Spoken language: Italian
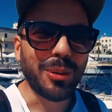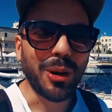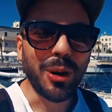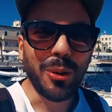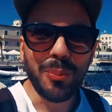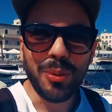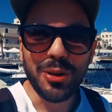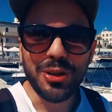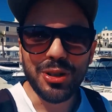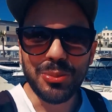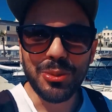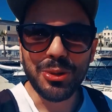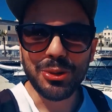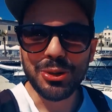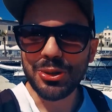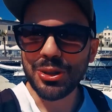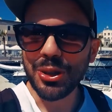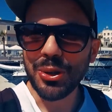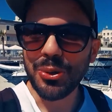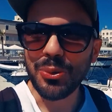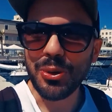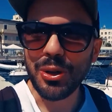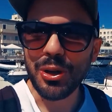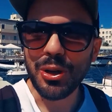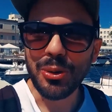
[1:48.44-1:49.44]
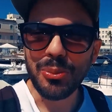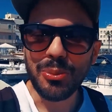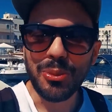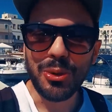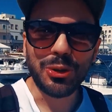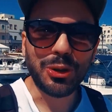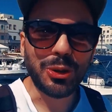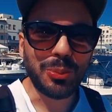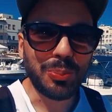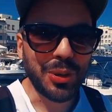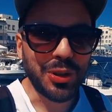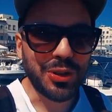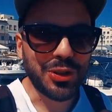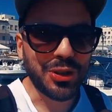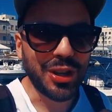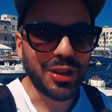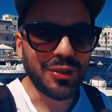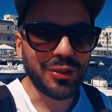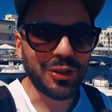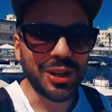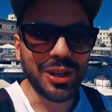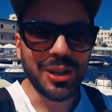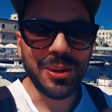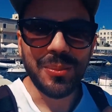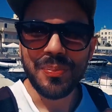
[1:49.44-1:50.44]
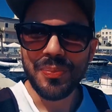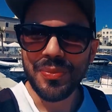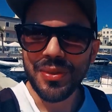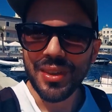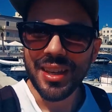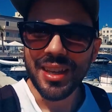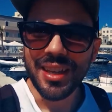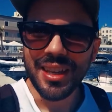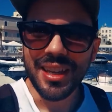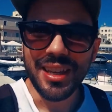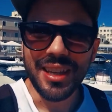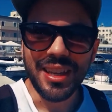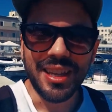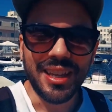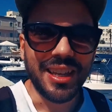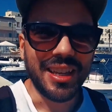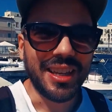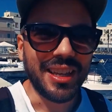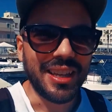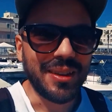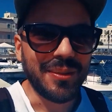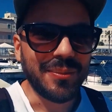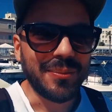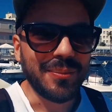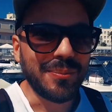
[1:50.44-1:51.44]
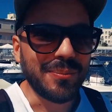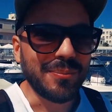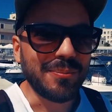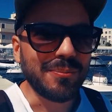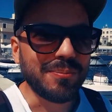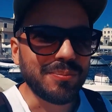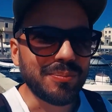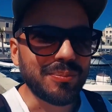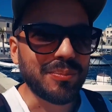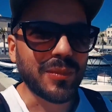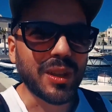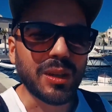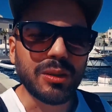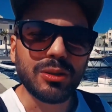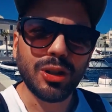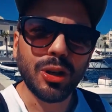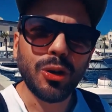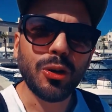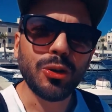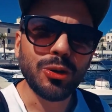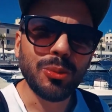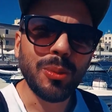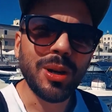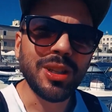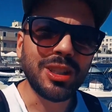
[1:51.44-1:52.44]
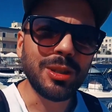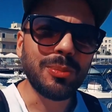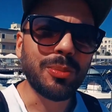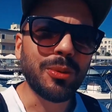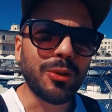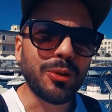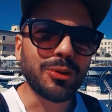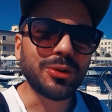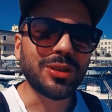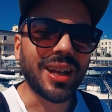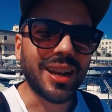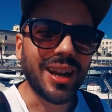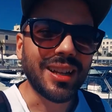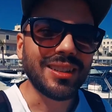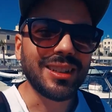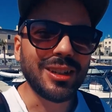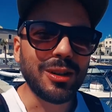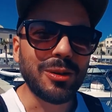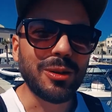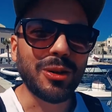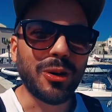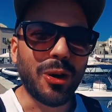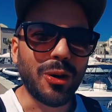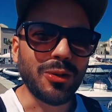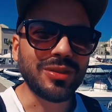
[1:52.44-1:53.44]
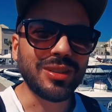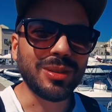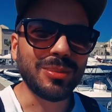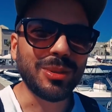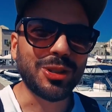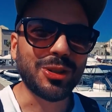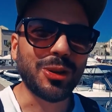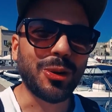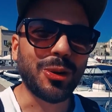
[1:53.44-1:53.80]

però è un paese molto tranquillo, molto piacevole e secondo me tipo darà delle ottime